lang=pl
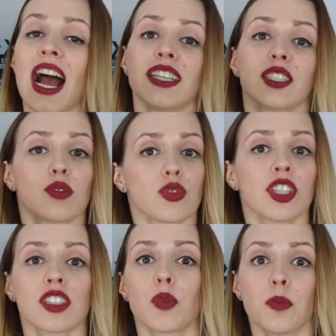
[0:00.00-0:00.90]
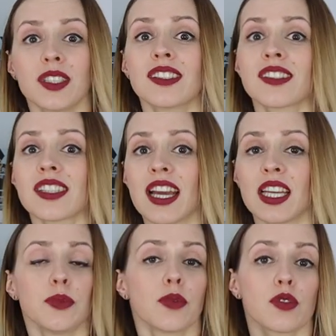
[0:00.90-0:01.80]
a niektórzy jedzą pizzę
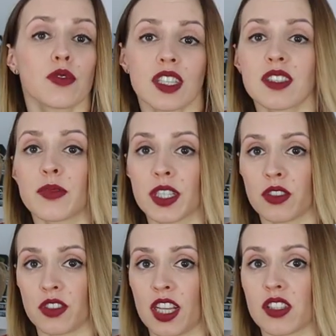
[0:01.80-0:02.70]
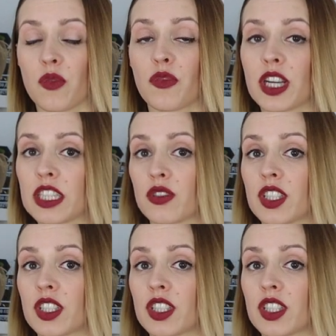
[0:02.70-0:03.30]
i po prostu następnego dnia są w keto.